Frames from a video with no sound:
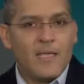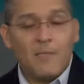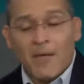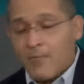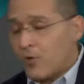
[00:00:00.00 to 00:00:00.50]
Y
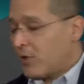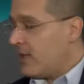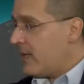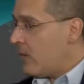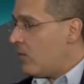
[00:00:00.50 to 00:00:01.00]
más
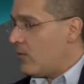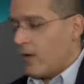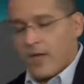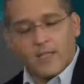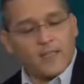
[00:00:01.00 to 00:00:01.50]
importante aún,
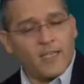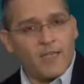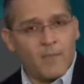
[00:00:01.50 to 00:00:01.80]
este, me